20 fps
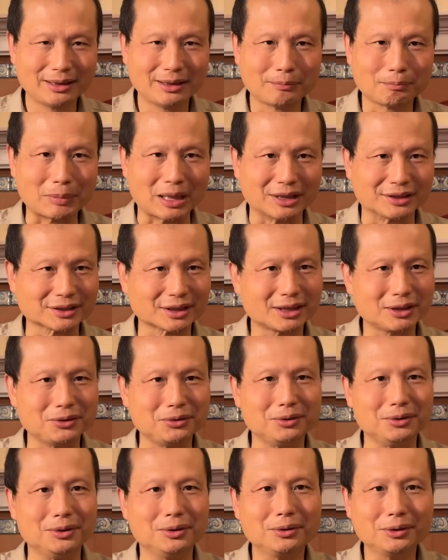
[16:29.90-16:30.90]
把这个
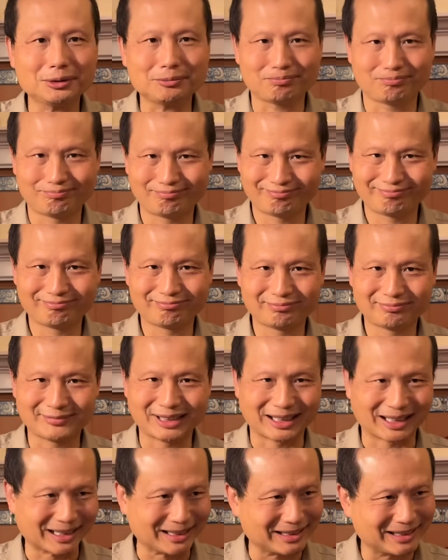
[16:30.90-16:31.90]
舆论
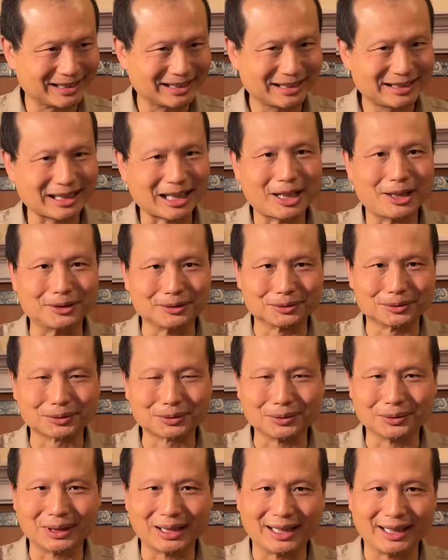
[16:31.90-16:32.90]
给造
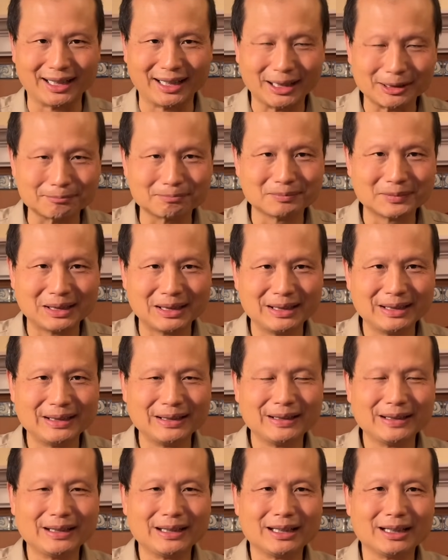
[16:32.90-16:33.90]
出来了。
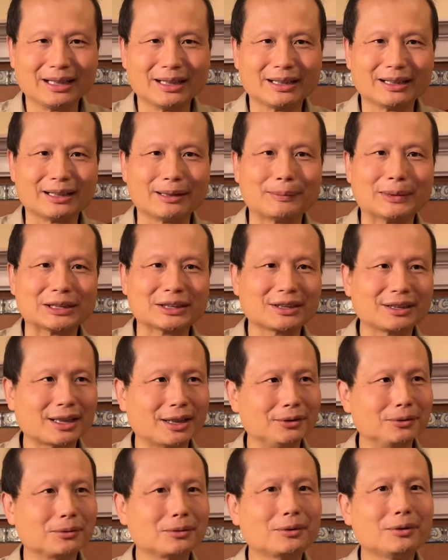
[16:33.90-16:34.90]
那么
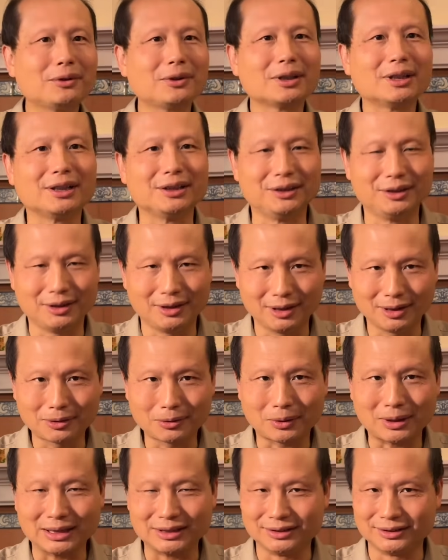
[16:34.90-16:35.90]
等过了一
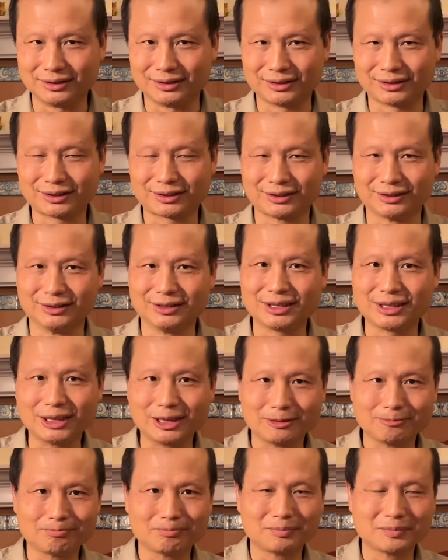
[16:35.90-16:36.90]
段时
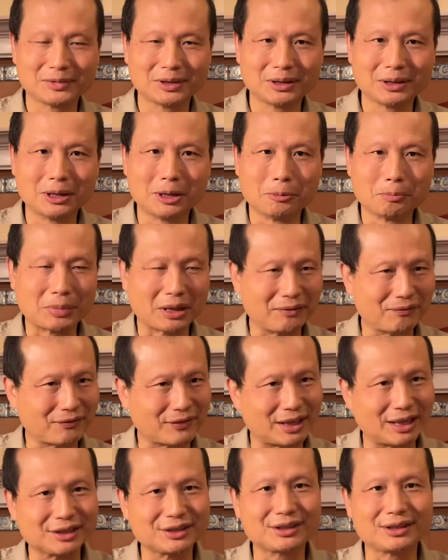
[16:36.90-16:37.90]
间，被
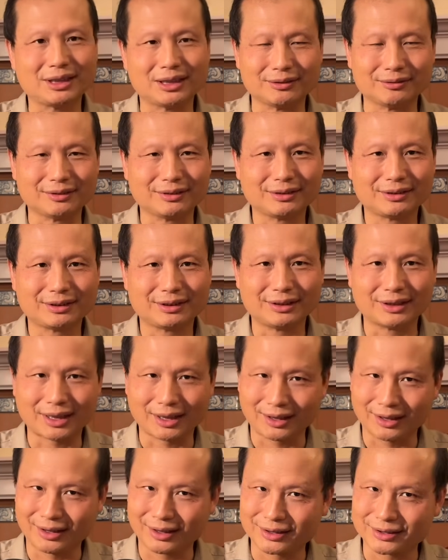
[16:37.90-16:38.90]
发现哪
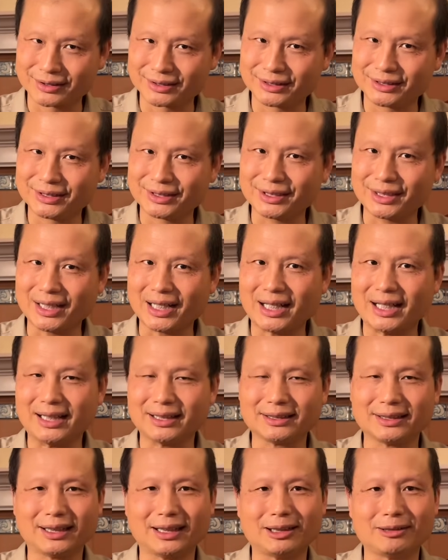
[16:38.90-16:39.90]
一个是假
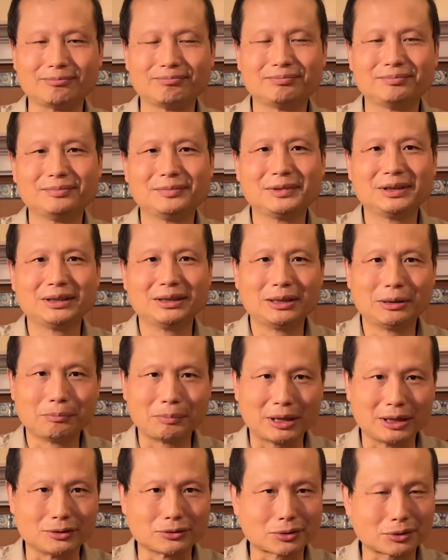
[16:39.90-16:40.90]
的，
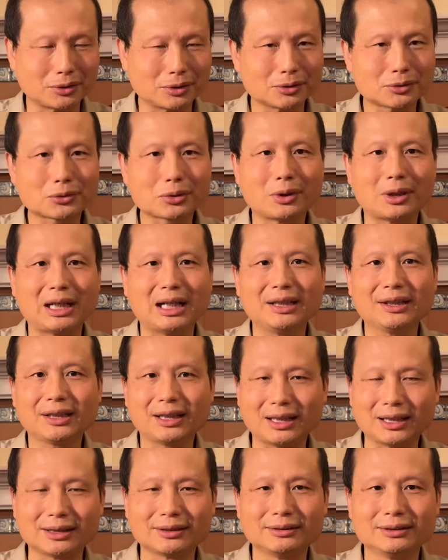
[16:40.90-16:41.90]
被戳穿
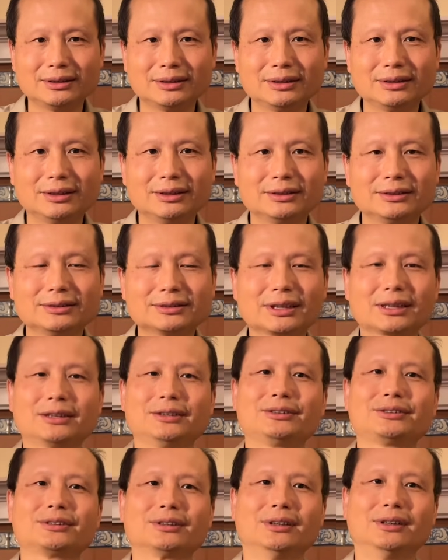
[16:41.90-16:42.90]
了。这个
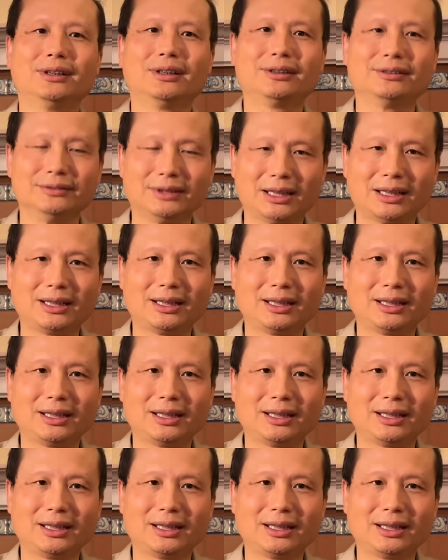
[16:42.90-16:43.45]
时候呢，